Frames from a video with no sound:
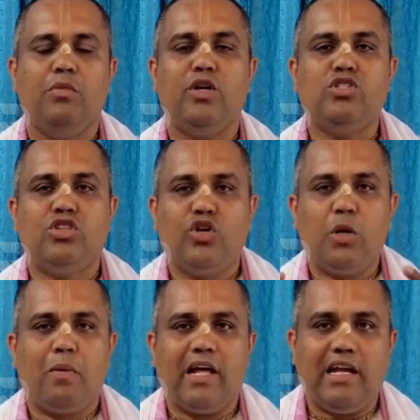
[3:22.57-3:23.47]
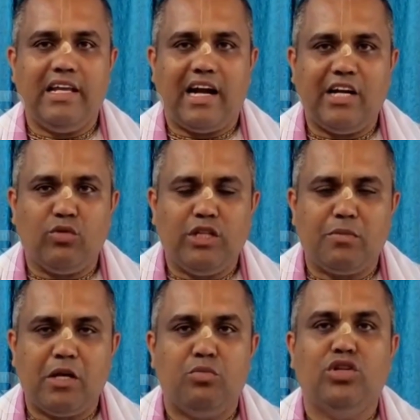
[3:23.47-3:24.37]
మీరు వచ్చి తోడ్పడాలి ఇలాంటి
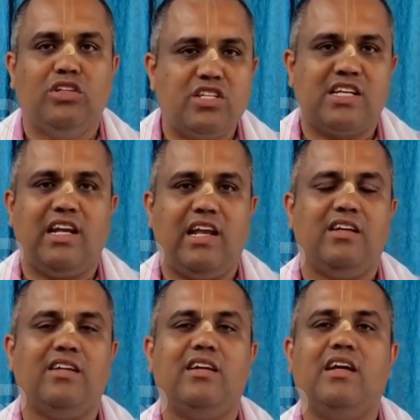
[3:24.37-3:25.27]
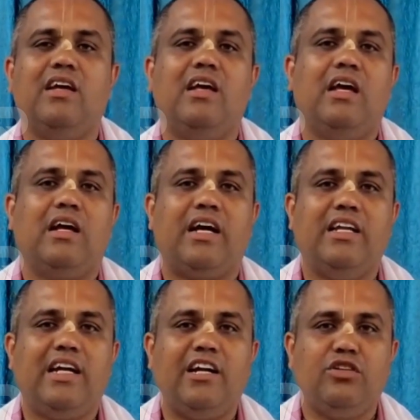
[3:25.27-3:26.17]
ఉద్యమాన్ని ముందుకు తీసుకెళ్ళాలి కానీ
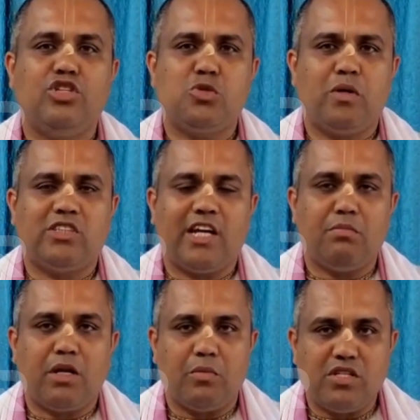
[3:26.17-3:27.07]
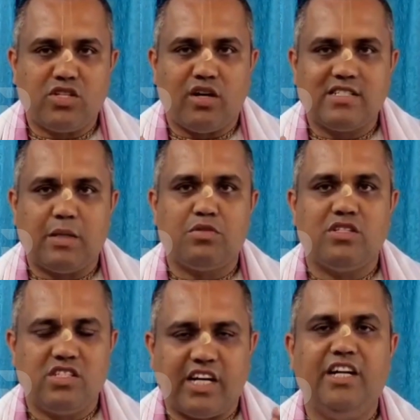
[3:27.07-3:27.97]
ఇలాంటి దుష్ప్రచారం మనం ఇస్కాన్
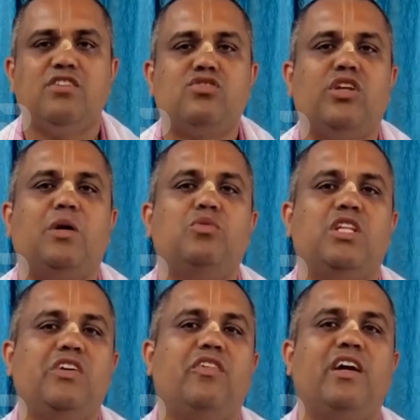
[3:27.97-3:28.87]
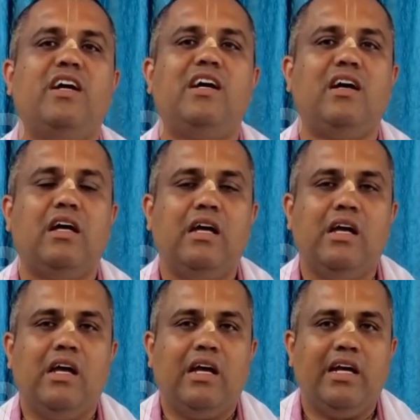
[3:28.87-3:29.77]
సంస్థ ఖండిస్తున్నాము తీవ్రంగా
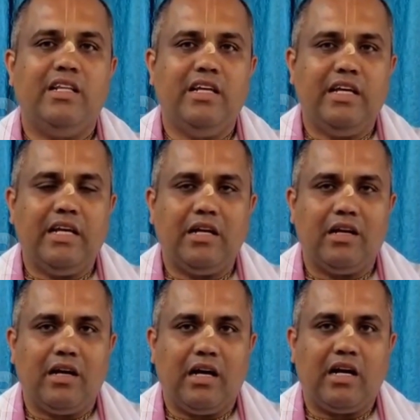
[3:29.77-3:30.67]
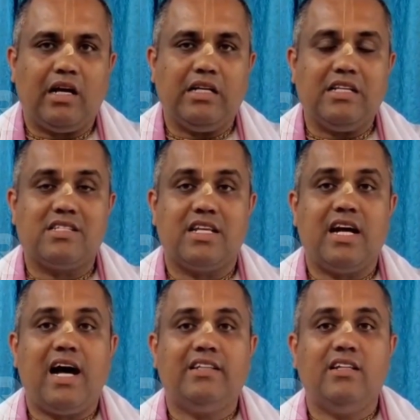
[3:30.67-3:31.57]
ఇది
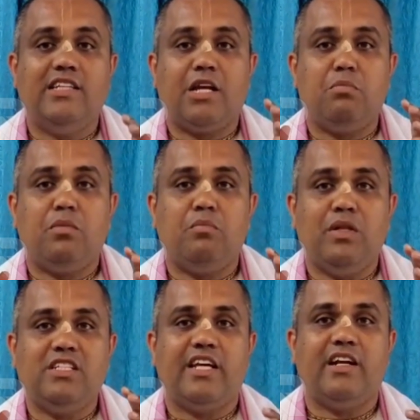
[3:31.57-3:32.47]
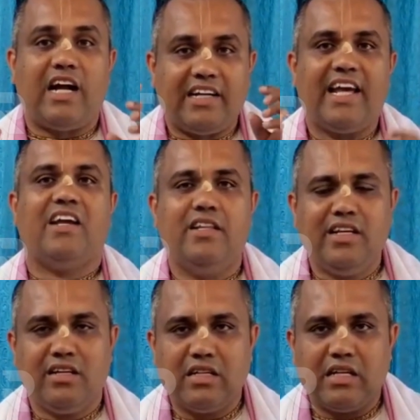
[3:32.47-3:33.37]
సనాతన ధర్మం నుంచి జరిగిన అటాక్ ఇది